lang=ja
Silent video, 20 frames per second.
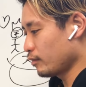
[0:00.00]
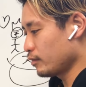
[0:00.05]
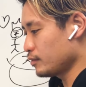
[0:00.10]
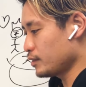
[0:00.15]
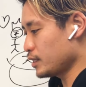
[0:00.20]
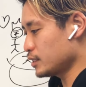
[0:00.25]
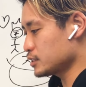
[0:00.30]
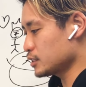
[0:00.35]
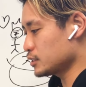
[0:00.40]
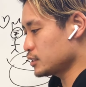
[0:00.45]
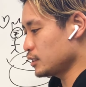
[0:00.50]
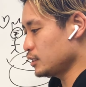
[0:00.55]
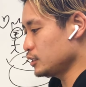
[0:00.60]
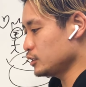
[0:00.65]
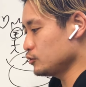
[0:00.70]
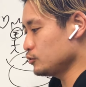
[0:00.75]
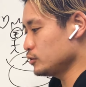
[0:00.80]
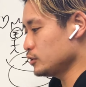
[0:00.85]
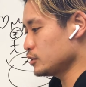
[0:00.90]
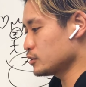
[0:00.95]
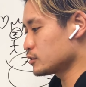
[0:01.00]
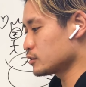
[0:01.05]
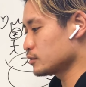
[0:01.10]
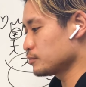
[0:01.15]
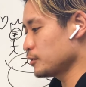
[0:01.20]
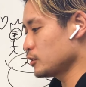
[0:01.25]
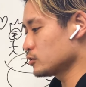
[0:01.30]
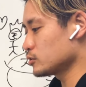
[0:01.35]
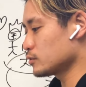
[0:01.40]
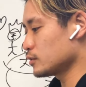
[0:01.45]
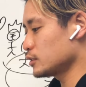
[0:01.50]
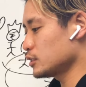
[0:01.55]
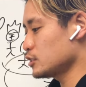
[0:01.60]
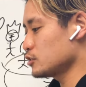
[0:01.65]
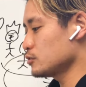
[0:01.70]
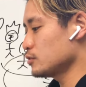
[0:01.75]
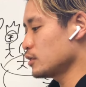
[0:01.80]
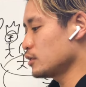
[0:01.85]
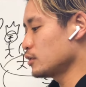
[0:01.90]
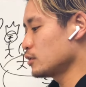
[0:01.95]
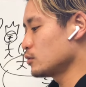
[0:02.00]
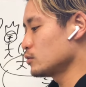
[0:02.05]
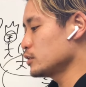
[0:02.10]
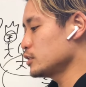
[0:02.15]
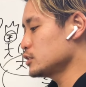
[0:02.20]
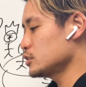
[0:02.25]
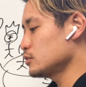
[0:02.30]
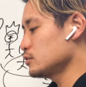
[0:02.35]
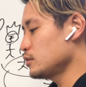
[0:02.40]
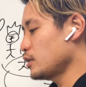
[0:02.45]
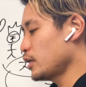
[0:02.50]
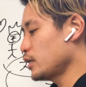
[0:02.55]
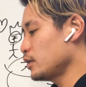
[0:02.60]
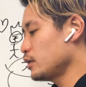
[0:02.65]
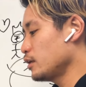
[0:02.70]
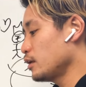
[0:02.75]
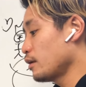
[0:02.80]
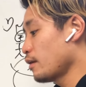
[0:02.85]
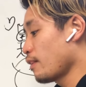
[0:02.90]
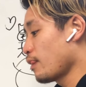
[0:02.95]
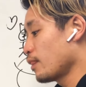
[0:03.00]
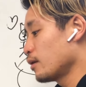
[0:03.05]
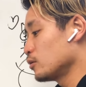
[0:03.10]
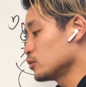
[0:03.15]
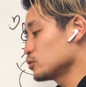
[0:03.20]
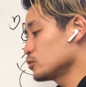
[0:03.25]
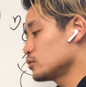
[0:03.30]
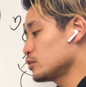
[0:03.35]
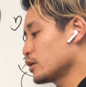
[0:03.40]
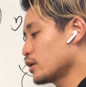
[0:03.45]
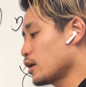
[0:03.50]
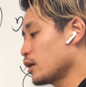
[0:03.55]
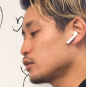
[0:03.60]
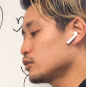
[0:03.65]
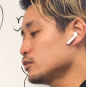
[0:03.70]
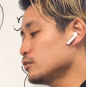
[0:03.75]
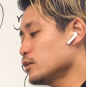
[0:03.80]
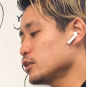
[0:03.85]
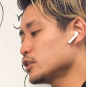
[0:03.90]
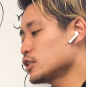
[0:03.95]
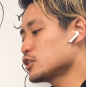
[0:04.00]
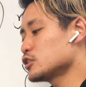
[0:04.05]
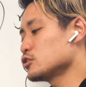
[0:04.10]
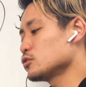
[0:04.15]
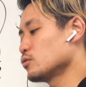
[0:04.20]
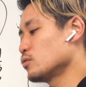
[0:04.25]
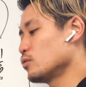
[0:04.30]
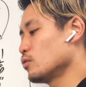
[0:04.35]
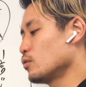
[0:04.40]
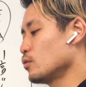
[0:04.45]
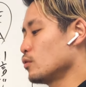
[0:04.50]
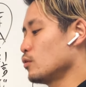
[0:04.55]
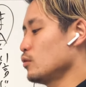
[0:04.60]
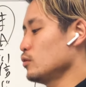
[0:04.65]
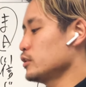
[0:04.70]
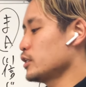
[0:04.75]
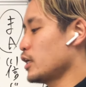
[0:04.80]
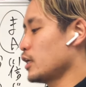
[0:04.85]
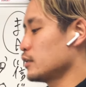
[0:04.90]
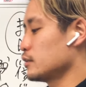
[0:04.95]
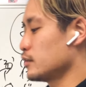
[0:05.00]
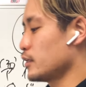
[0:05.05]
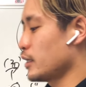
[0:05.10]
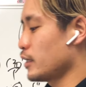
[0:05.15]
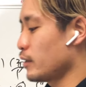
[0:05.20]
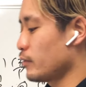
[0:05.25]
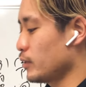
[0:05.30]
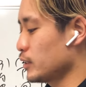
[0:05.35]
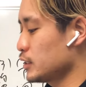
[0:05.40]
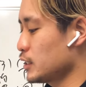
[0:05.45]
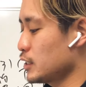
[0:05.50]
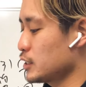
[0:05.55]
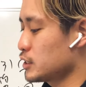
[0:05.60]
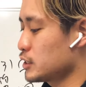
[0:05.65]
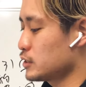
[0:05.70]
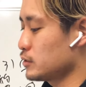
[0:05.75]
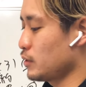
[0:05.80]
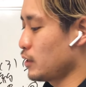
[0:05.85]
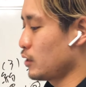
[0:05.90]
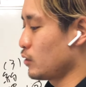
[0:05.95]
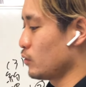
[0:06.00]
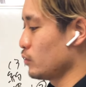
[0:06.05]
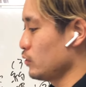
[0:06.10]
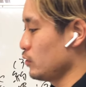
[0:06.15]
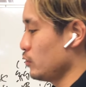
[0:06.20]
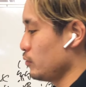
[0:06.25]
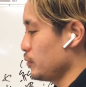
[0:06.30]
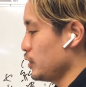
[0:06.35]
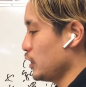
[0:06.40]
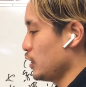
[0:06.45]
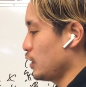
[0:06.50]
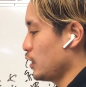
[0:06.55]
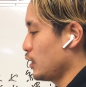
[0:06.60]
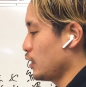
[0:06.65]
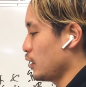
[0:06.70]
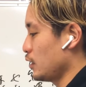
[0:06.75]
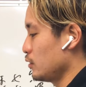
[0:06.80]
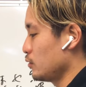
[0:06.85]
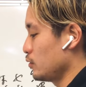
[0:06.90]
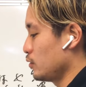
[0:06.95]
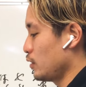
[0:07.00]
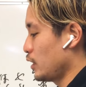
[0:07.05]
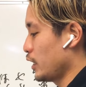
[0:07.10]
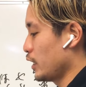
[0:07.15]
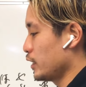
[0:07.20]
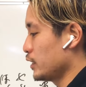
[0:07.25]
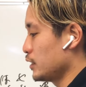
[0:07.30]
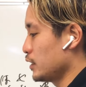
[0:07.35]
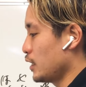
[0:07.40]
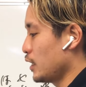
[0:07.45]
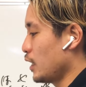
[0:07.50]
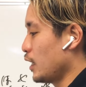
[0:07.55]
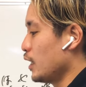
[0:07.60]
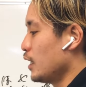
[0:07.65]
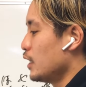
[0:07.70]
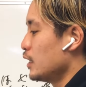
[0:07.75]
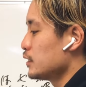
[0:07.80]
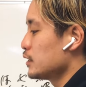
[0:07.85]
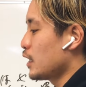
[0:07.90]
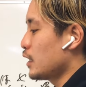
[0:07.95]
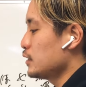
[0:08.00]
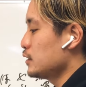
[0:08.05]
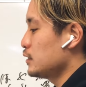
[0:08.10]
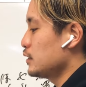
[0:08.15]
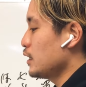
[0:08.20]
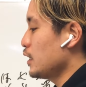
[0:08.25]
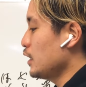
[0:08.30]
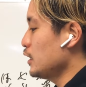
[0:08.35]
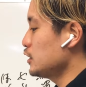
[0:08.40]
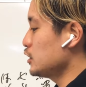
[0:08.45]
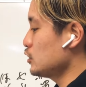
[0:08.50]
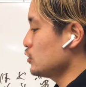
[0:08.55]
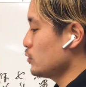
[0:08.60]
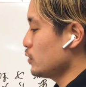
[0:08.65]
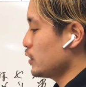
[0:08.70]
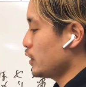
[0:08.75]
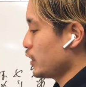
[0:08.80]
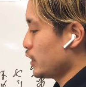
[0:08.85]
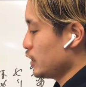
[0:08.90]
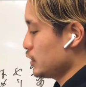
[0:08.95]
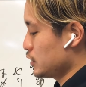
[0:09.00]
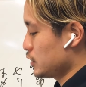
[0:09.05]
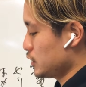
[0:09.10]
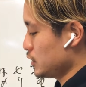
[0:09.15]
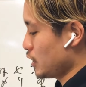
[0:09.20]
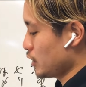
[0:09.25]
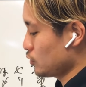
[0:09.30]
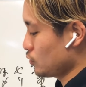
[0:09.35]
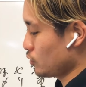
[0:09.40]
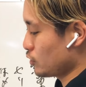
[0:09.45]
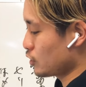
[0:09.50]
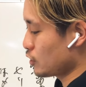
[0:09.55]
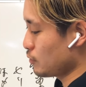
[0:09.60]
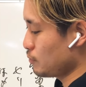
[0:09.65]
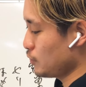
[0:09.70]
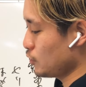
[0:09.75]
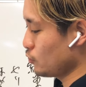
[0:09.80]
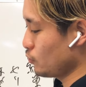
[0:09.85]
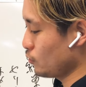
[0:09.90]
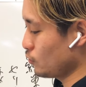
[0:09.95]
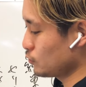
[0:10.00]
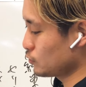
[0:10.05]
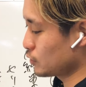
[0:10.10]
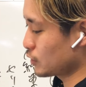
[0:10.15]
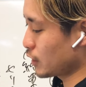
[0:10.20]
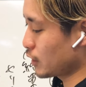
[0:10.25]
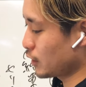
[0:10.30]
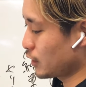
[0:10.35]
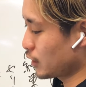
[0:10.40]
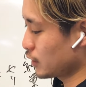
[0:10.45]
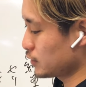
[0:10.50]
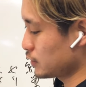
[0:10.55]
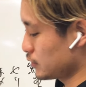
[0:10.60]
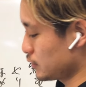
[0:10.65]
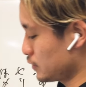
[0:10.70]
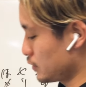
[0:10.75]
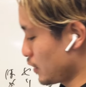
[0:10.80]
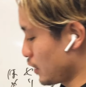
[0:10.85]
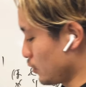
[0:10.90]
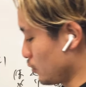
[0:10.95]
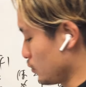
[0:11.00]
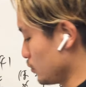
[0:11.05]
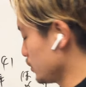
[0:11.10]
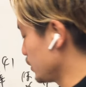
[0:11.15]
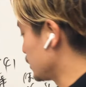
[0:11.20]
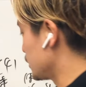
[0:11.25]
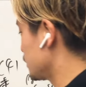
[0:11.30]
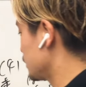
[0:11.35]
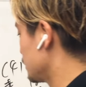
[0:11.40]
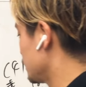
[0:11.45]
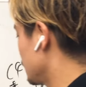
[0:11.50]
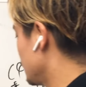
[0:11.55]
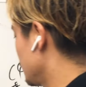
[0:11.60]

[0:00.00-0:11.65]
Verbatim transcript: で、じゃあセリヌティウス、メロス、私を殴れ、同じくらい音高く私の方法を殴れ。私はこの3日の間、たった一度だけちらと君を疑った。ここです。